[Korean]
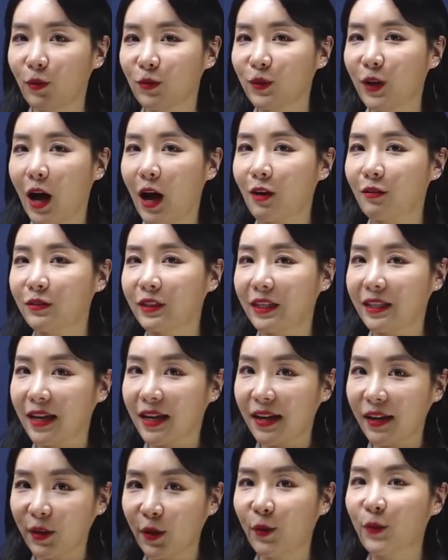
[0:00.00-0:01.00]
그
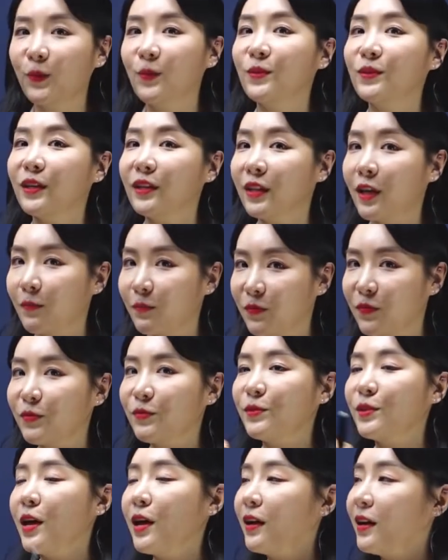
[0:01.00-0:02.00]
가운데다가 형용사나
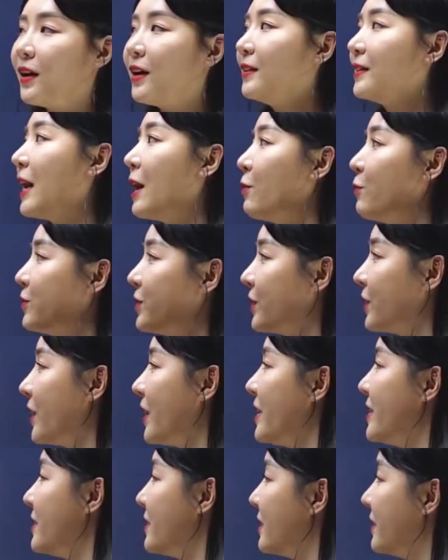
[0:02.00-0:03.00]
부사가 나오는
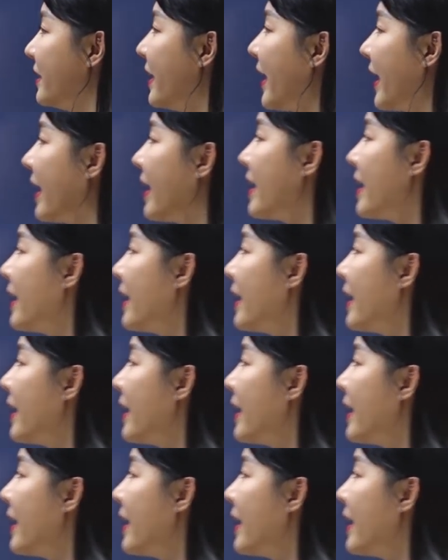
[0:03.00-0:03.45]
케이스인데